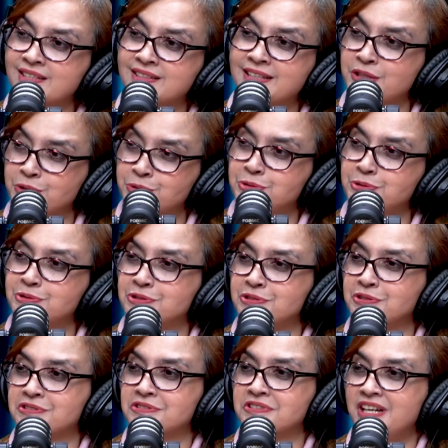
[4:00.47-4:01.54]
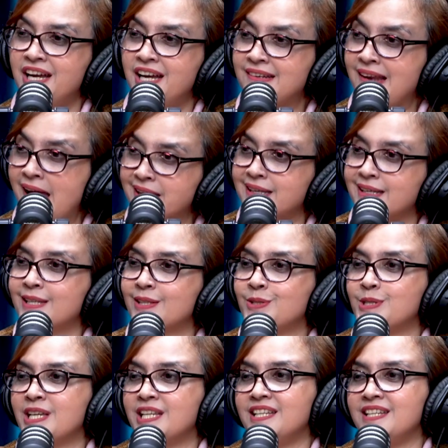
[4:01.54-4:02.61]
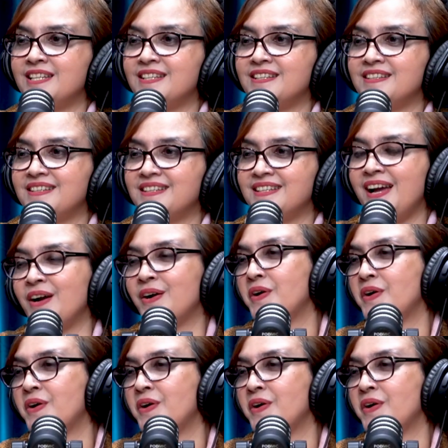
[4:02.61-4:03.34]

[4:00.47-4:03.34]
tertentu untuk naik ya, gitu. Iya, iya oke. Okay.